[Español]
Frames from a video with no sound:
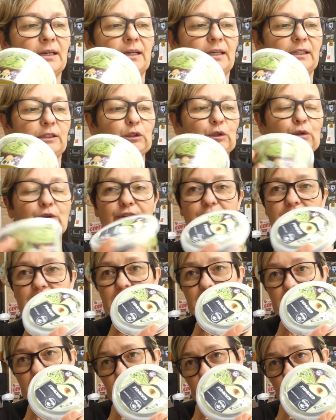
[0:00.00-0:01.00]

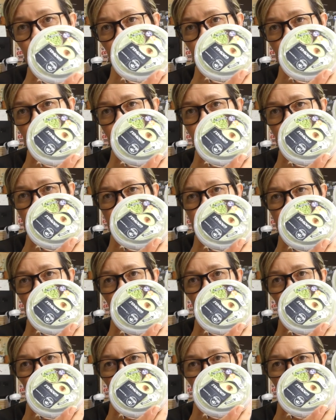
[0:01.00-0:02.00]
Entonces, aunque me
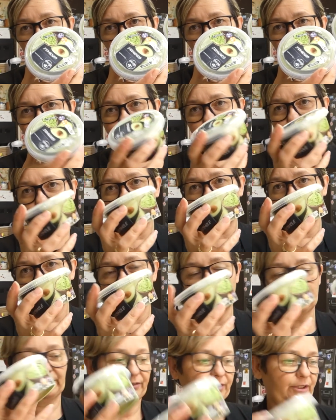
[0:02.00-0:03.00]
salga un poquito más
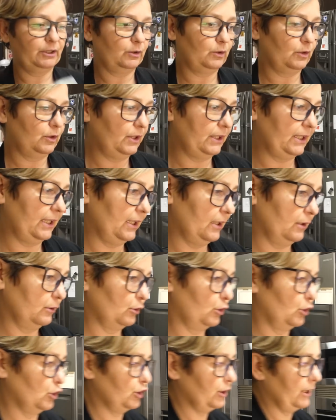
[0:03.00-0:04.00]
caro, prefiero coger
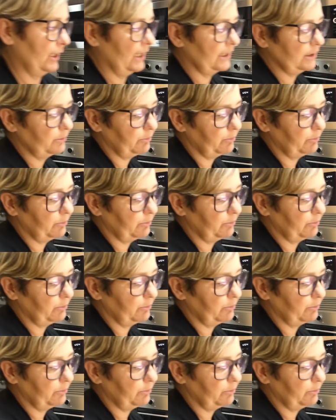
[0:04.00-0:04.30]
dos de las